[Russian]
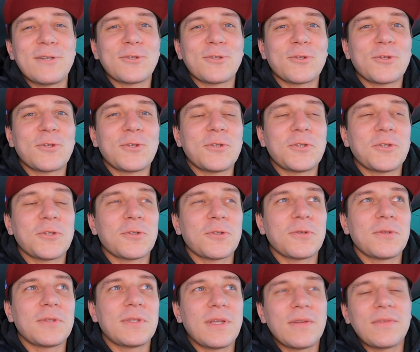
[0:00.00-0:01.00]
что-то еще,
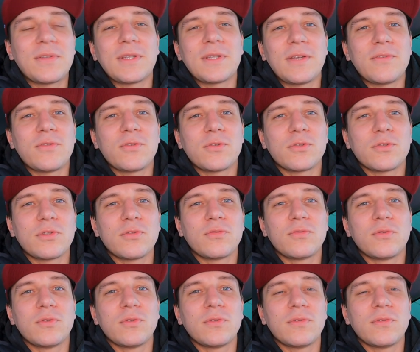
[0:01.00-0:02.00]
то есть я всегда все
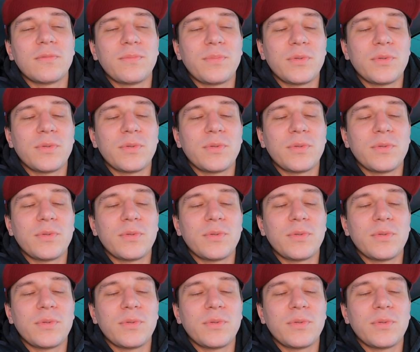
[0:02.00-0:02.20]
живую